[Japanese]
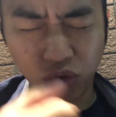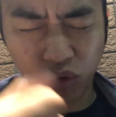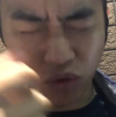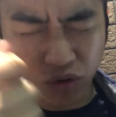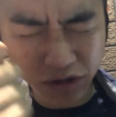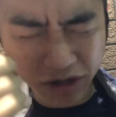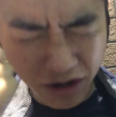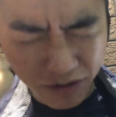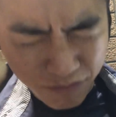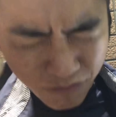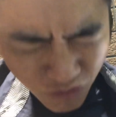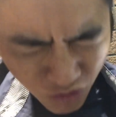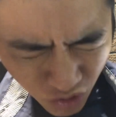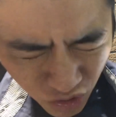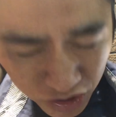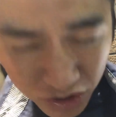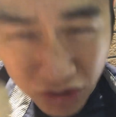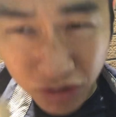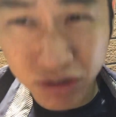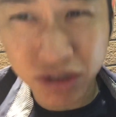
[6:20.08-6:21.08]
こには
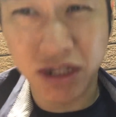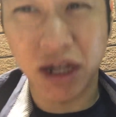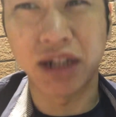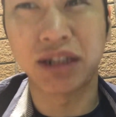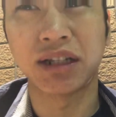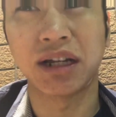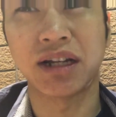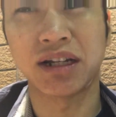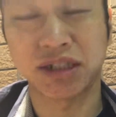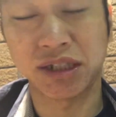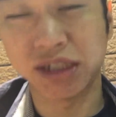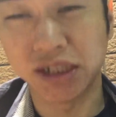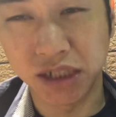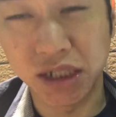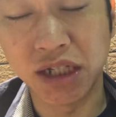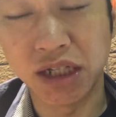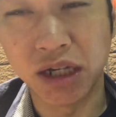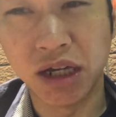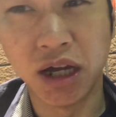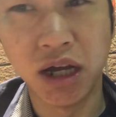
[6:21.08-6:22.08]
もう一つ新
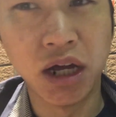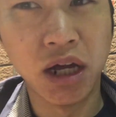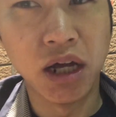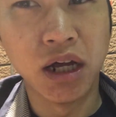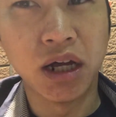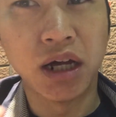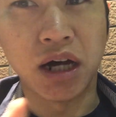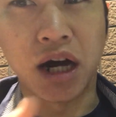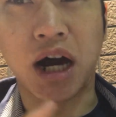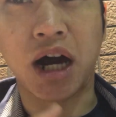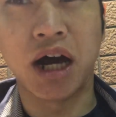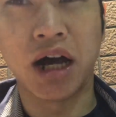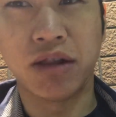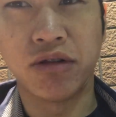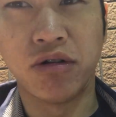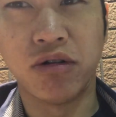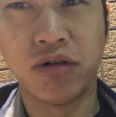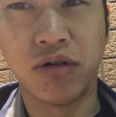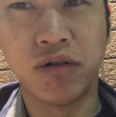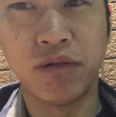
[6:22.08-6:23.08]
しいあ
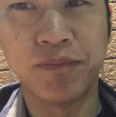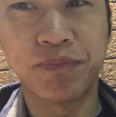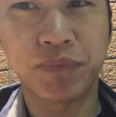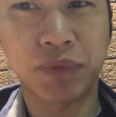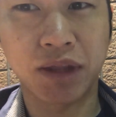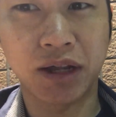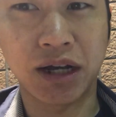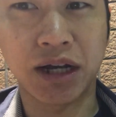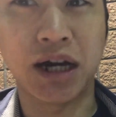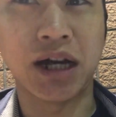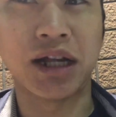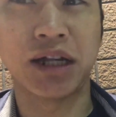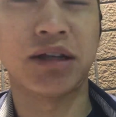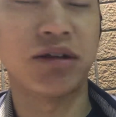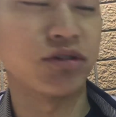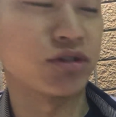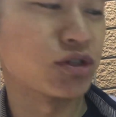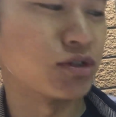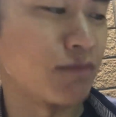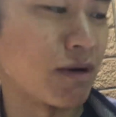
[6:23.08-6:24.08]
の
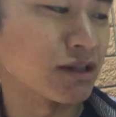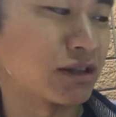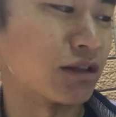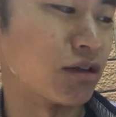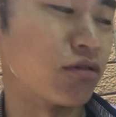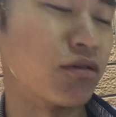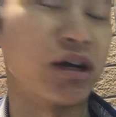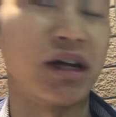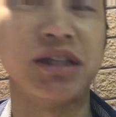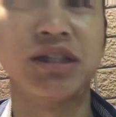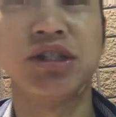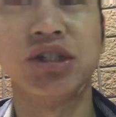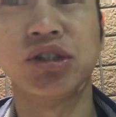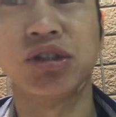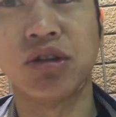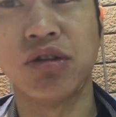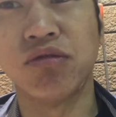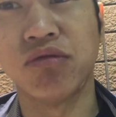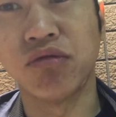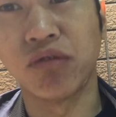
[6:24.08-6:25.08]
体の詰まってる感
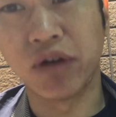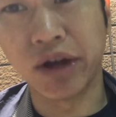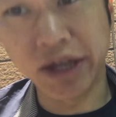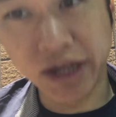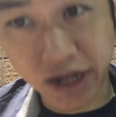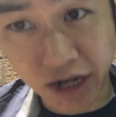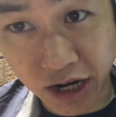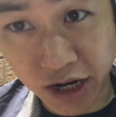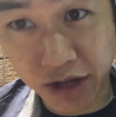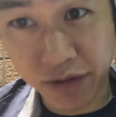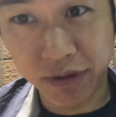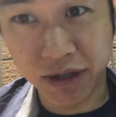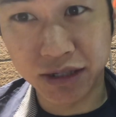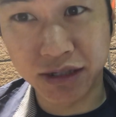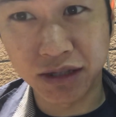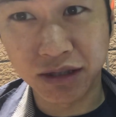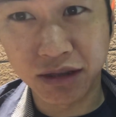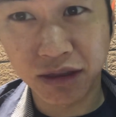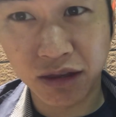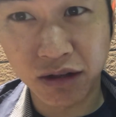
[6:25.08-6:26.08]
じっていうのが得られま
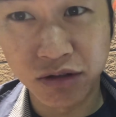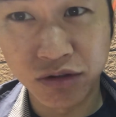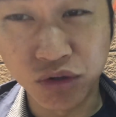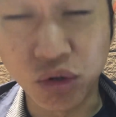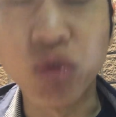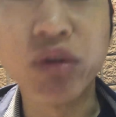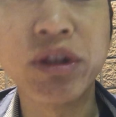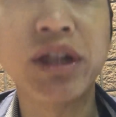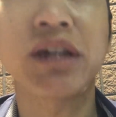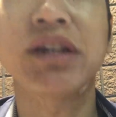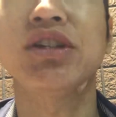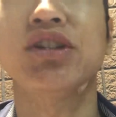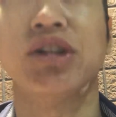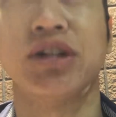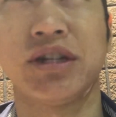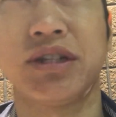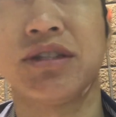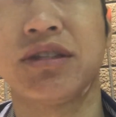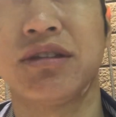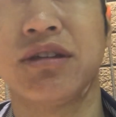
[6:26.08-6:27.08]
すそれだけじゃ
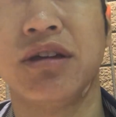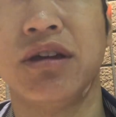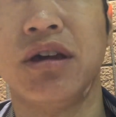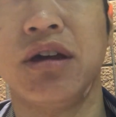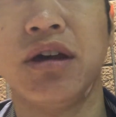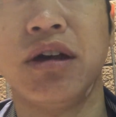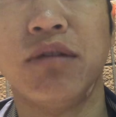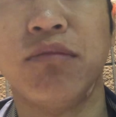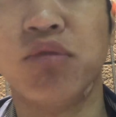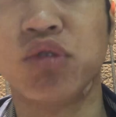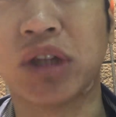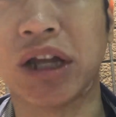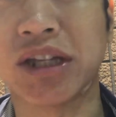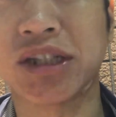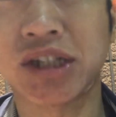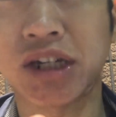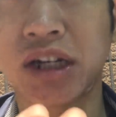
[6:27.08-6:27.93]
ないですもう立ち